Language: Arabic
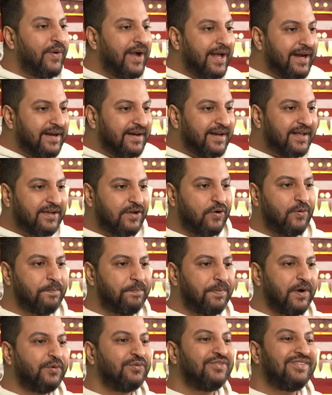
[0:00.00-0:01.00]
واعلانات
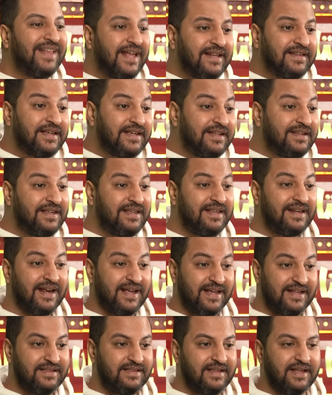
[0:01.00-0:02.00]
كومباوندات كتيره
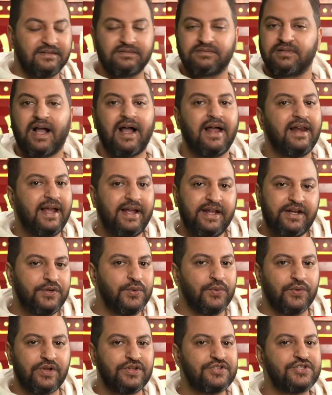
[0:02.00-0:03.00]
جدا على عيني
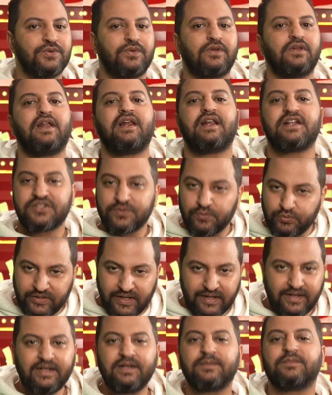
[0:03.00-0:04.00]
وراسي والله العظيم وده
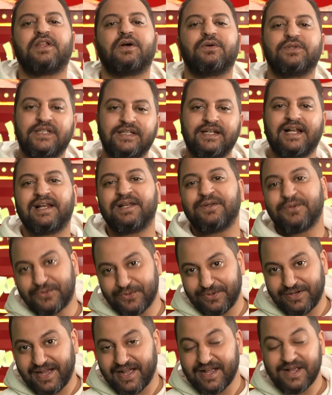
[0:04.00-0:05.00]
اللي احنا متعودين عليه
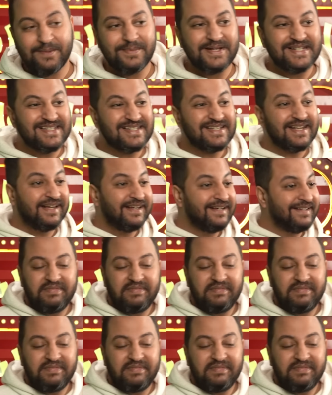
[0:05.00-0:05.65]
وكل حاجه بس